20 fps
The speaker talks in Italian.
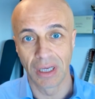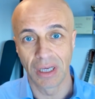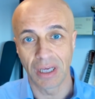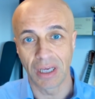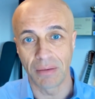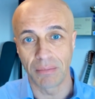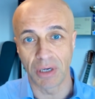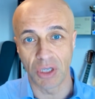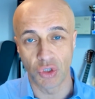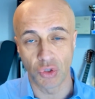i
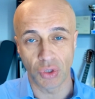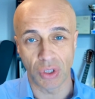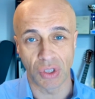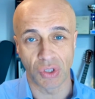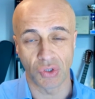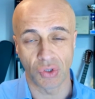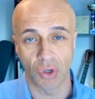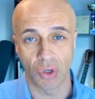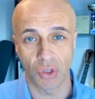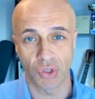maggiori
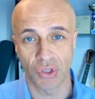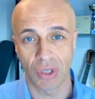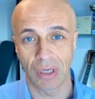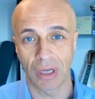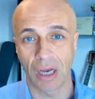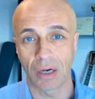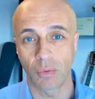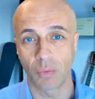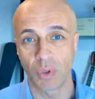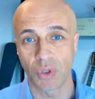social
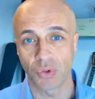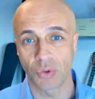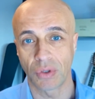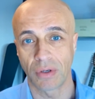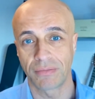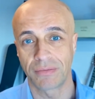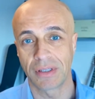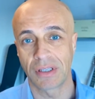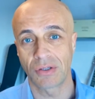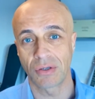a cui sono
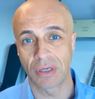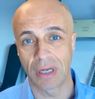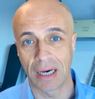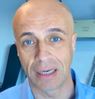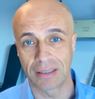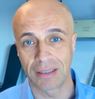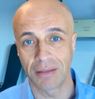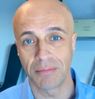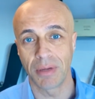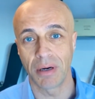
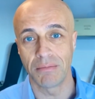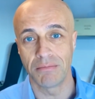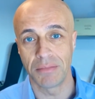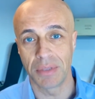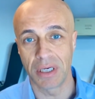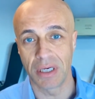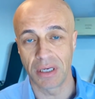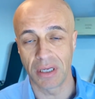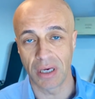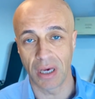affezionati i
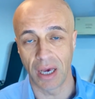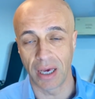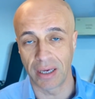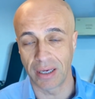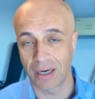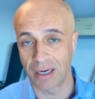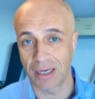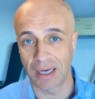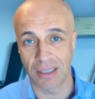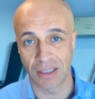bambini e i
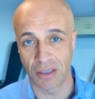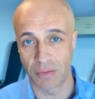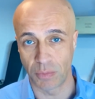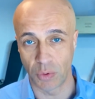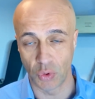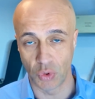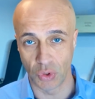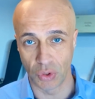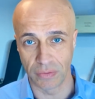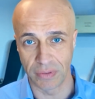ragazzi più
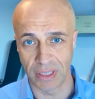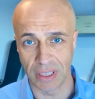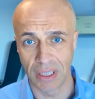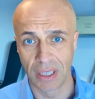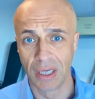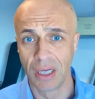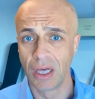giovani,